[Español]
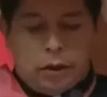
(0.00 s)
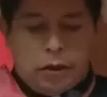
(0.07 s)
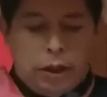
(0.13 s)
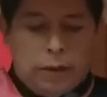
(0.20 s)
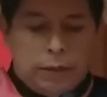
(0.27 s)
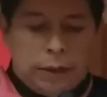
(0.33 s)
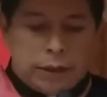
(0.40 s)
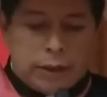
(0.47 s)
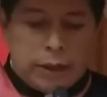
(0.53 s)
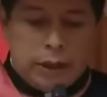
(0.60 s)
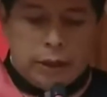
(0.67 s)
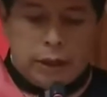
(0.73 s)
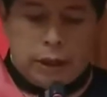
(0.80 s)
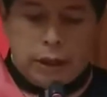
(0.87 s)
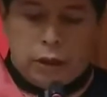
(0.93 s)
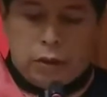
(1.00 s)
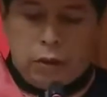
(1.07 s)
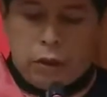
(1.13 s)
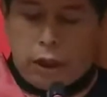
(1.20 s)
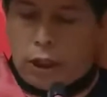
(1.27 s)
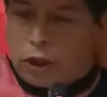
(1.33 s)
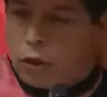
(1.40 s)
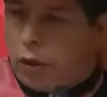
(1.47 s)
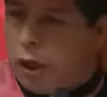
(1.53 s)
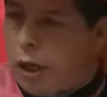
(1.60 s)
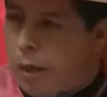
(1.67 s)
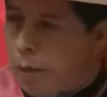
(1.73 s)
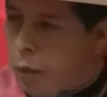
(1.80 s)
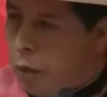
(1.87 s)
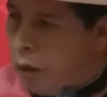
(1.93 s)
Señora Presidenta del Congreso de
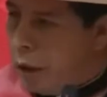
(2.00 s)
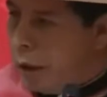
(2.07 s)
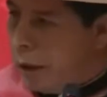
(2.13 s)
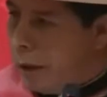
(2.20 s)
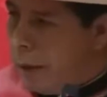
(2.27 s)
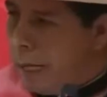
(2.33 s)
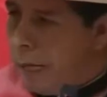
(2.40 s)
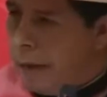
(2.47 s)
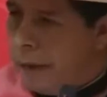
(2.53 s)
la República,